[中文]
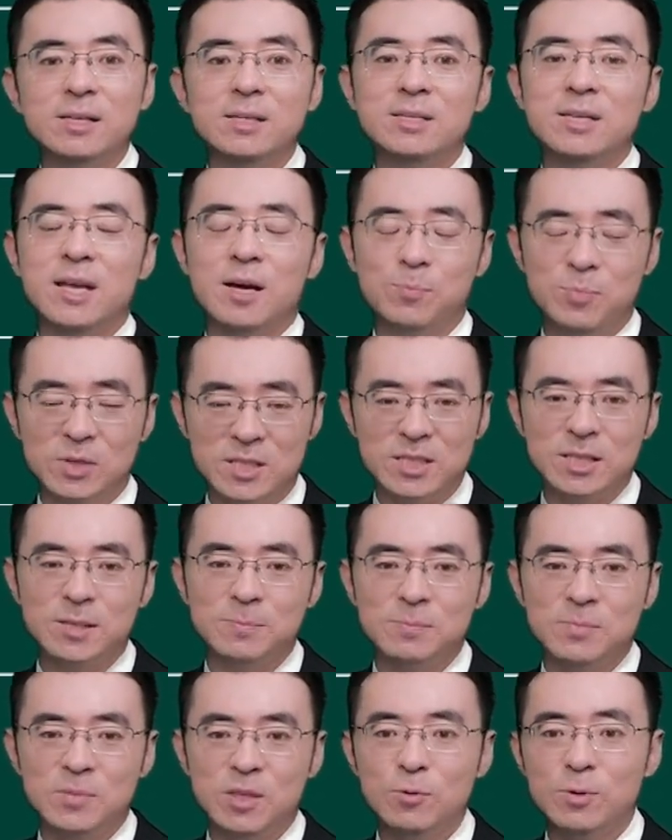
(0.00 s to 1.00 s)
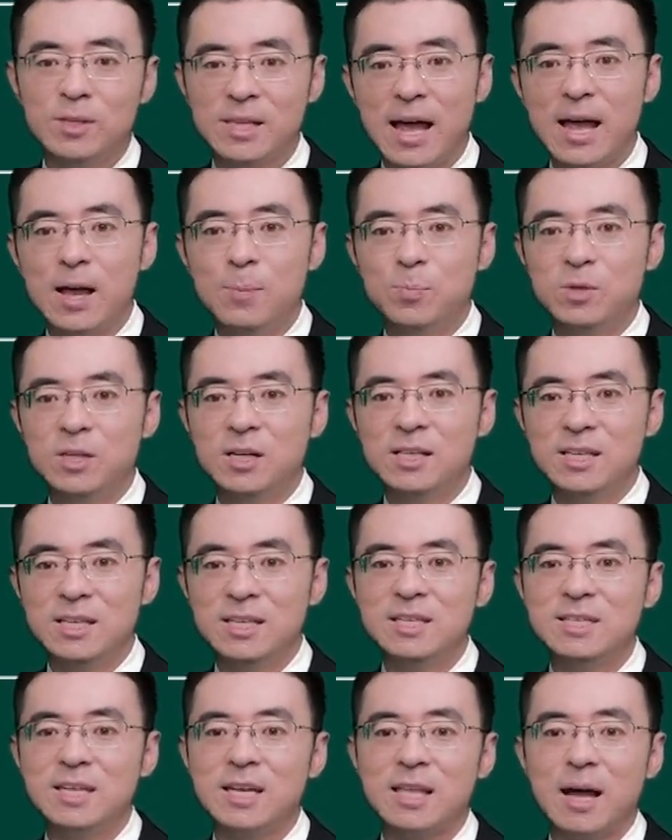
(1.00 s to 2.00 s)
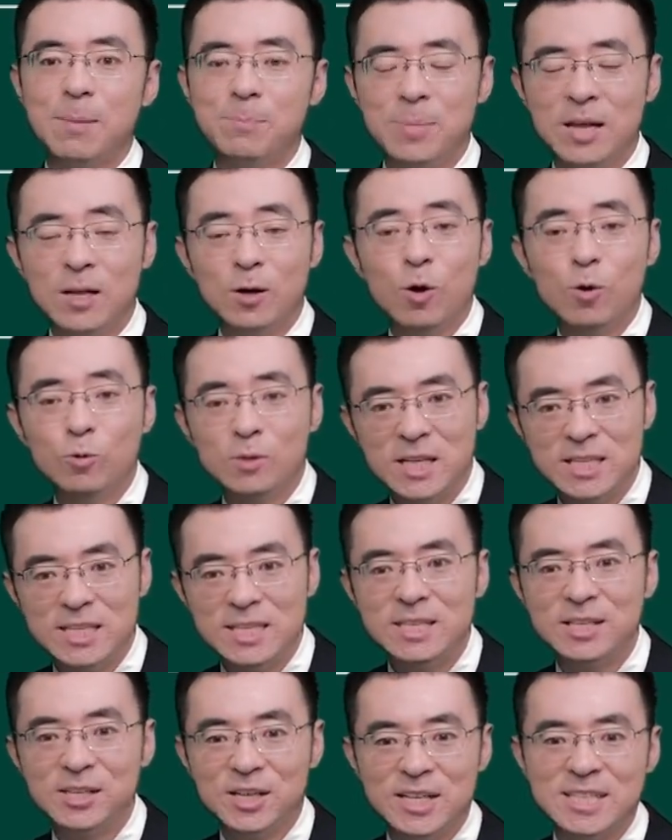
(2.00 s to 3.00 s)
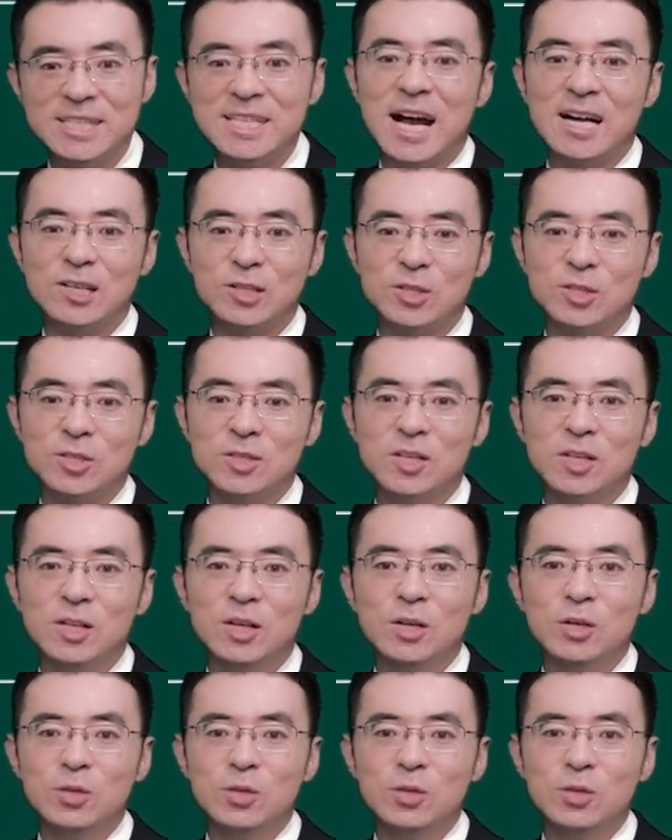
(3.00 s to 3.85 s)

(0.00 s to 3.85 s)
也不行，因为他也不能理解他背后的意义和价值，